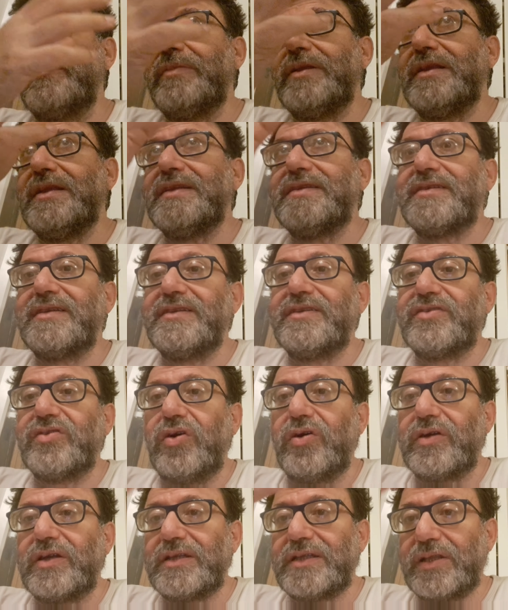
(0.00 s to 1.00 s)
la bellezza di
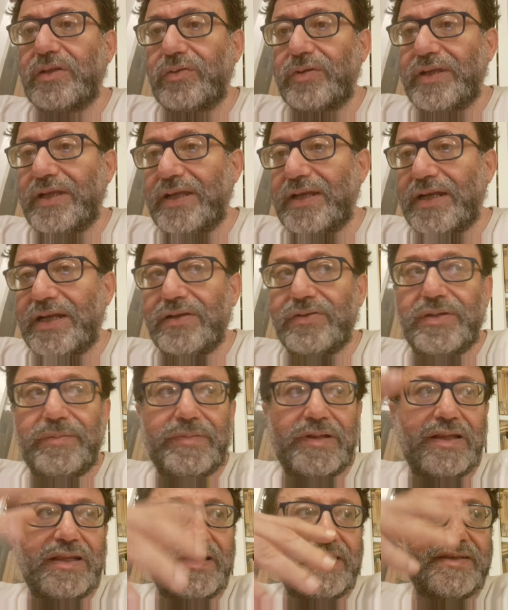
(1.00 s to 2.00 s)
Socrate non era una
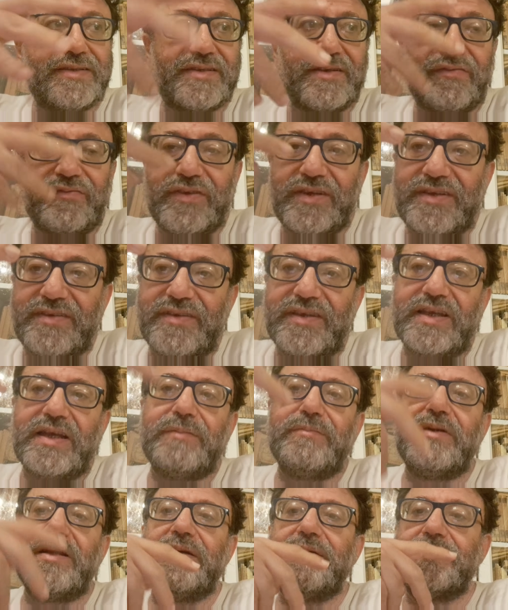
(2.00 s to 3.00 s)
bellezza fisica
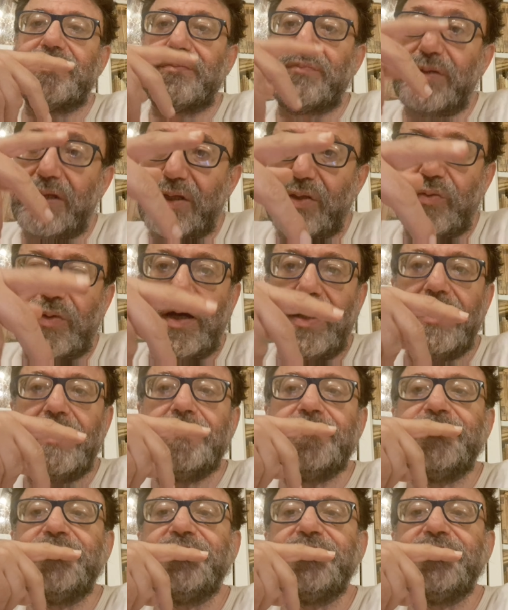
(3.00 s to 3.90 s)
ma spirituale.